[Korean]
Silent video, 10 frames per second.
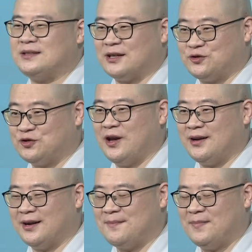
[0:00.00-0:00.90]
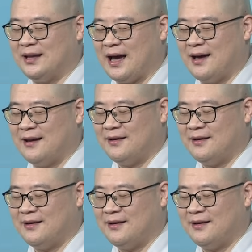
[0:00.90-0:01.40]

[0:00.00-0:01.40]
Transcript: 이제 수행을 합니다.